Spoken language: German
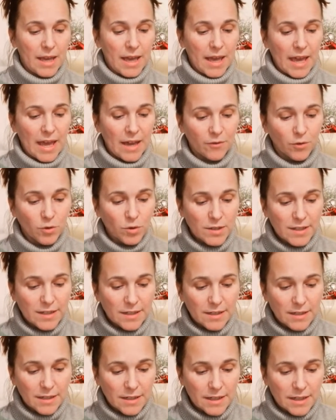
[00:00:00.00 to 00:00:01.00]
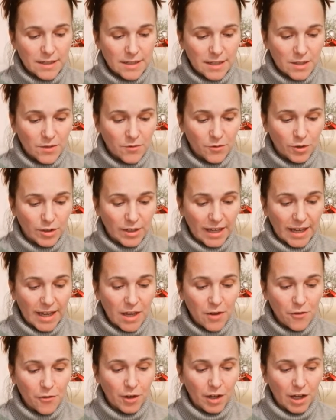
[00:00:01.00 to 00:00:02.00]
Er wusste, dass das von der
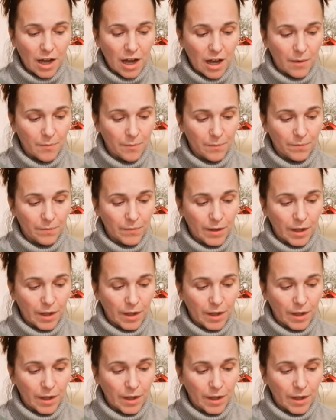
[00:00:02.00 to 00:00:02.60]
Hefe kam.